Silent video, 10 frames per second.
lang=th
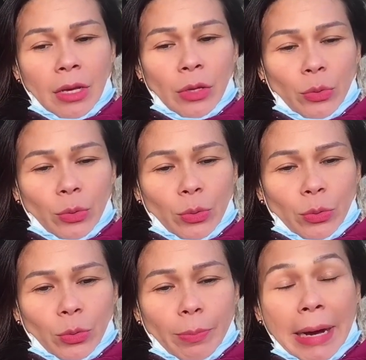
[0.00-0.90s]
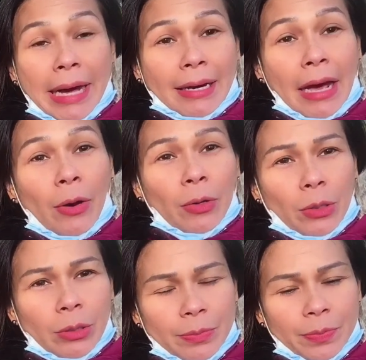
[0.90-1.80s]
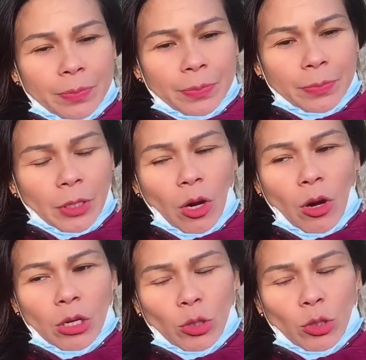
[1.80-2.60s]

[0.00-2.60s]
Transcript: อยู่บ้านเขา ก็